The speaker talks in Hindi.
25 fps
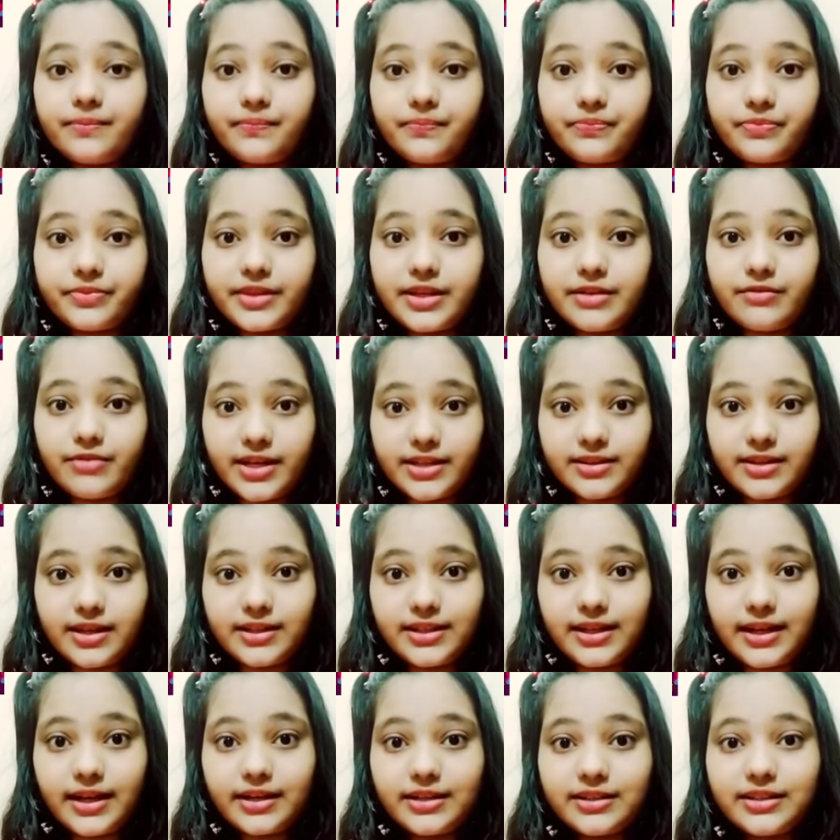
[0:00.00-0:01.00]

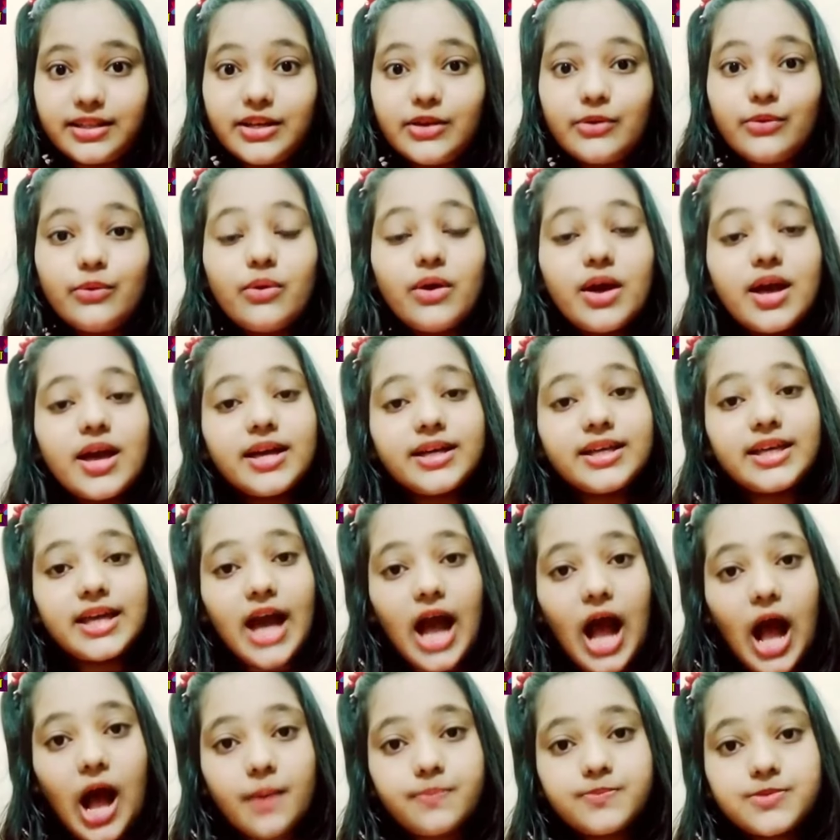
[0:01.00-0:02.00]
निवेदन करती हूँ कि
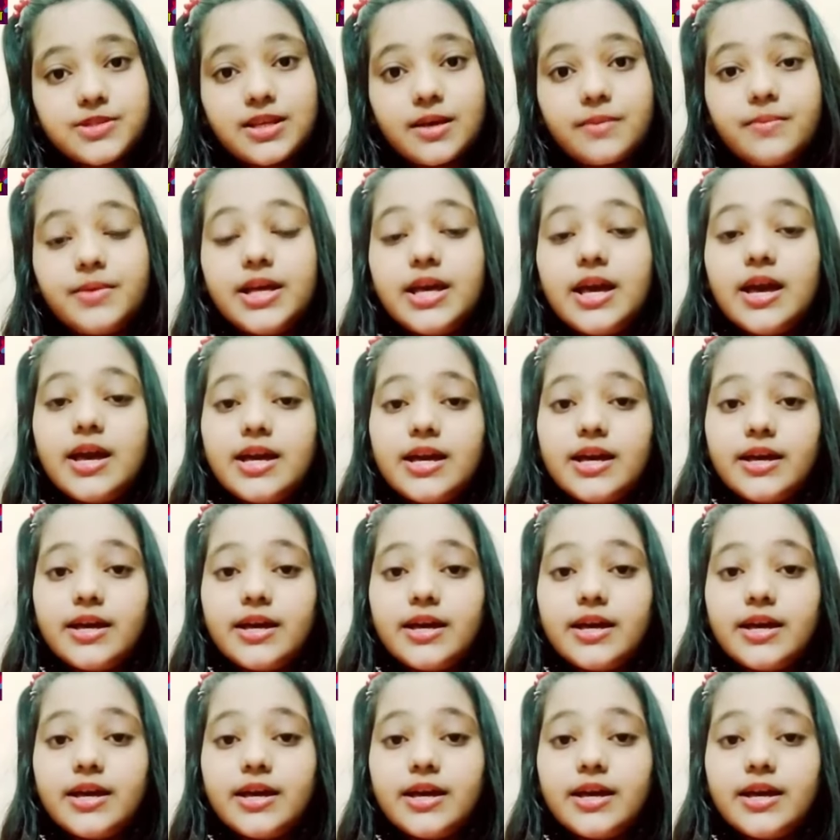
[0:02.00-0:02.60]
आप सभी